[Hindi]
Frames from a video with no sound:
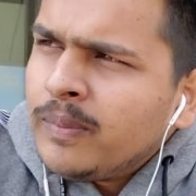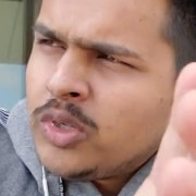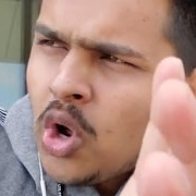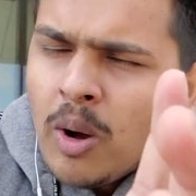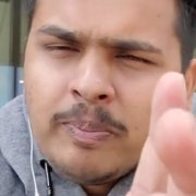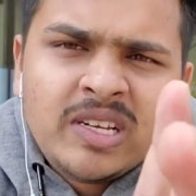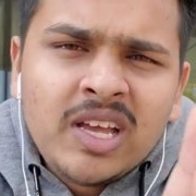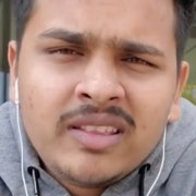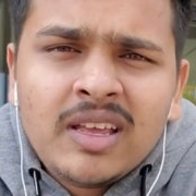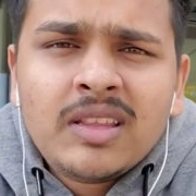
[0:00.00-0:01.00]
टॉप पर
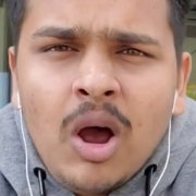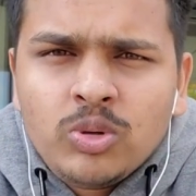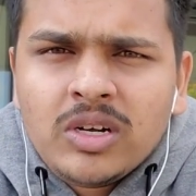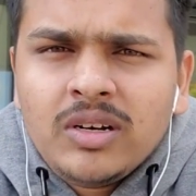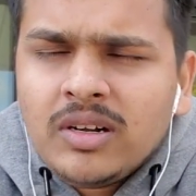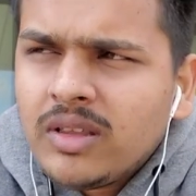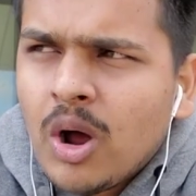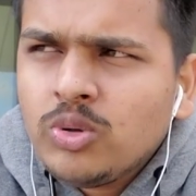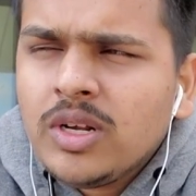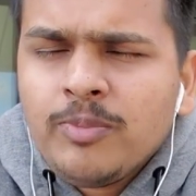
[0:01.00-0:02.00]
जाती है थाउजेंड
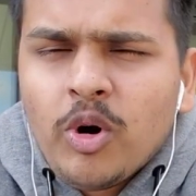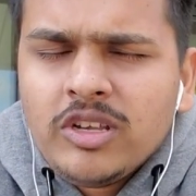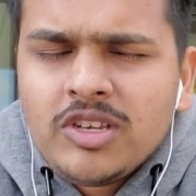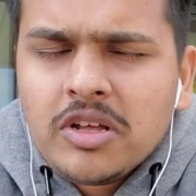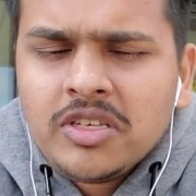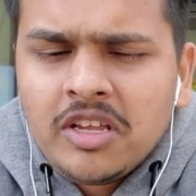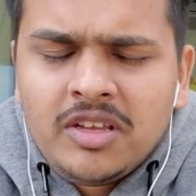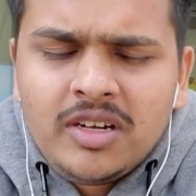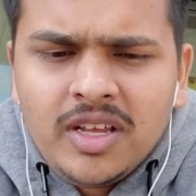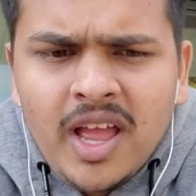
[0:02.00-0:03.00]
थाउजेंड पॉइंट्स तक जाती
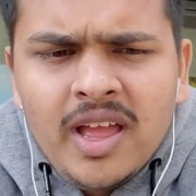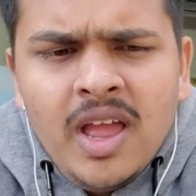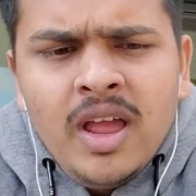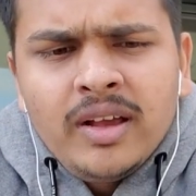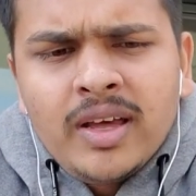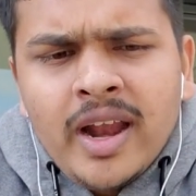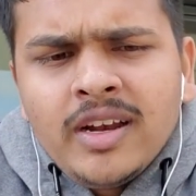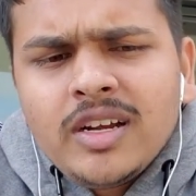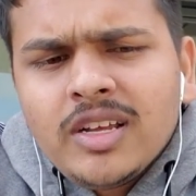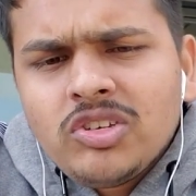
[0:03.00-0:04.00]
है ठीक है
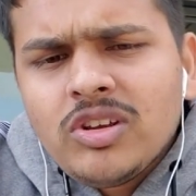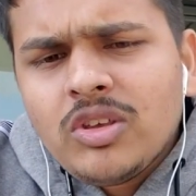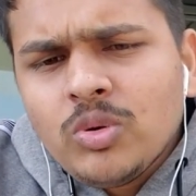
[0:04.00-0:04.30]
क्रेडिट हिस्ट्री क्यों